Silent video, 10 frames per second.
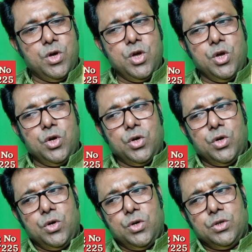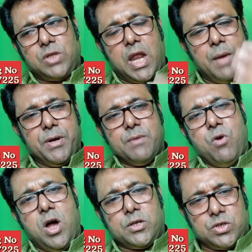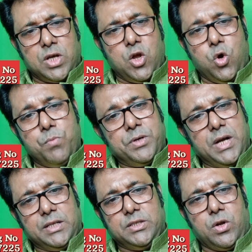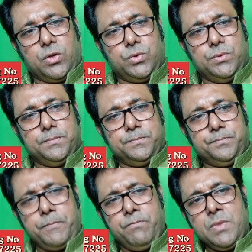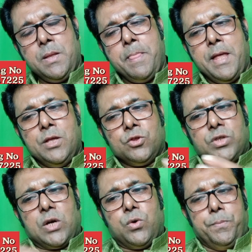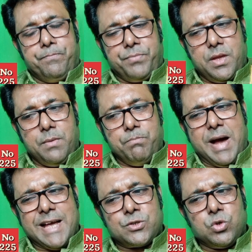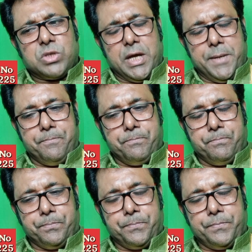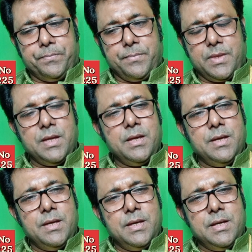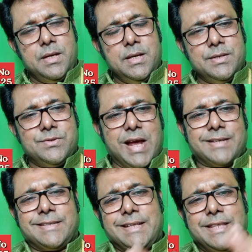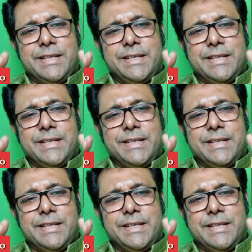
আগামী আঠাশ বারো দু হাজার তেইশ তারিখে আবার থাকবো তারাপীঠ মহাশ্মশানে হোম ক্রিয়া দিতে রত তো দেখুন বাস্তুতে